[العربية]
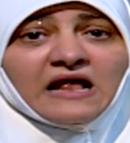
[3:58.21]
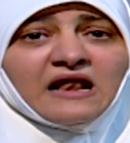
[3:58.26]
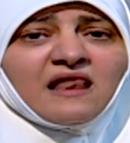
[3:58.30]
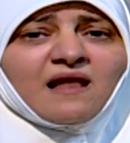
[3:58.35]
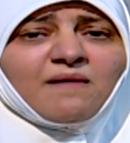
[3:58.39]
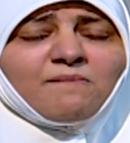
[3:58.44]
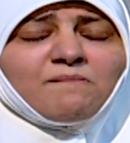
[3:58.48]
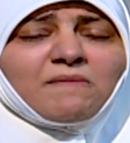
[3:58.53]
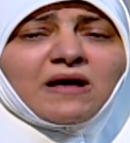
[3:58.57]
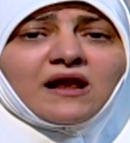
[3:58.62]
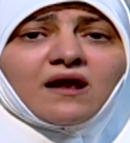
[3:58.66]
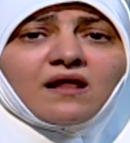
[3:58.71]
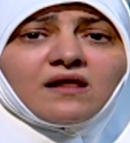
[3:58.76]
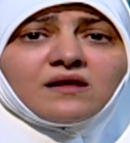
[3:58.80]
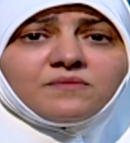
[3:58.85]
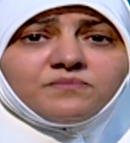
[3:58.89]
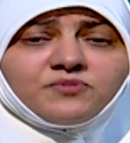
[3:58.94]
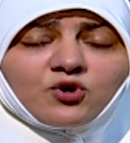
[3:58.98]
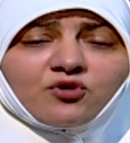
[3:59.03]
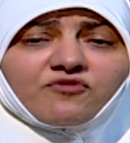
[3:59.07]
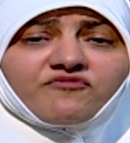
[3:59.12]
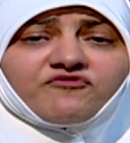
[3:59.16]
لما
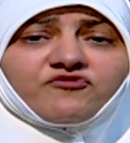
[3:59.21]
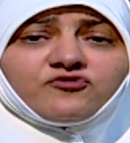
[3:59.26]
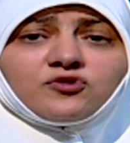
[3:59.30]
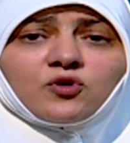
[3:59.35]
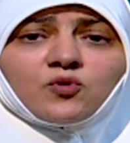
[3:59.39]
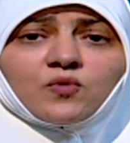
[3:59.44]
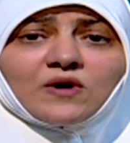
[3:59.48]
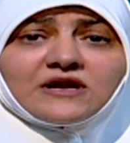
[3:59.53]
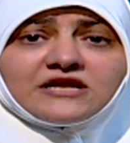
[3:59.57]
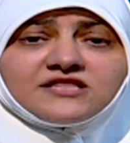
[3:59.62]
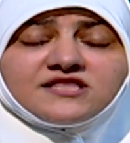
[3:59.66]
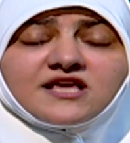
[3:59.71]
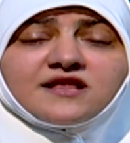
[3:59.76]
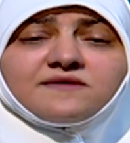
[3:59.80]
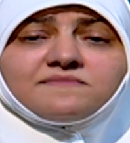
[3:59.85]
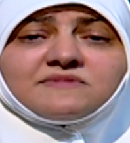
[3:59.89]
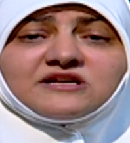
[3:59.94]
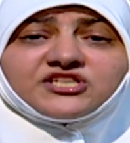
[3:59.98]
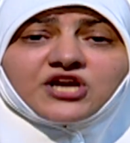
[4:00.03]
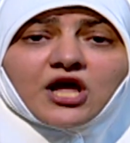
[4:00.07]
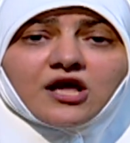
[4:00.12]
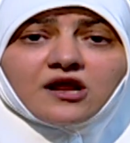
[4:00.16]
بيرفض
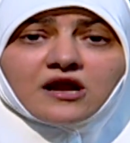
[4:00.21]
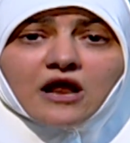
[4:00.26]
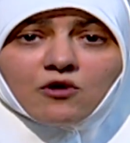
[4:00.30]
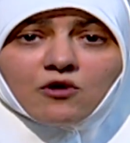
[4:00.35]
الوالدين مشاعر